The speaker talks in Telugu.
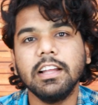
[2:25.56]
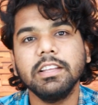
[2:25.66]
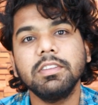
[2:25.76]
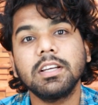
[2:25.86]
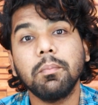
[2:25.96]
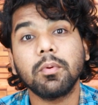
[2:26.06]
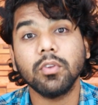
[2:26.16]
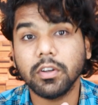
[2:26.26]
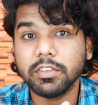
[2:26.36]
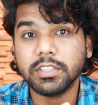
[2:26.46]
అదేవిధంగా
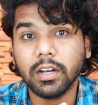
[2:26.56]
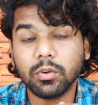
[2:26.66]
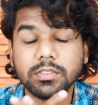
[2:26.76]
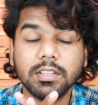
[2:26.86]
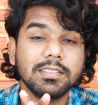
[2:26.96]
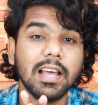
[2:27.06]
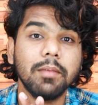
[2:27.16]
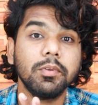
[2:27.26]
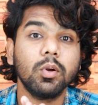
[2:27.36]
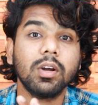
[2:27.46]
ప్రాసెసర్ విషయానికి వస్తే
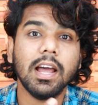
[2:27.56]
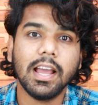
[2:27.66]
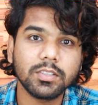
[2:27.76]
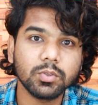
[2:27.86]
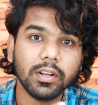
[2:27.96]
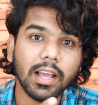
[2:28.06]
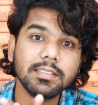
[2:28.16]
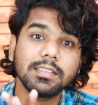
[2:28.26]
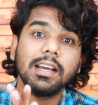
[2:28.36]
శాంసంగ్ యొక్క ఎగ్జోనైస్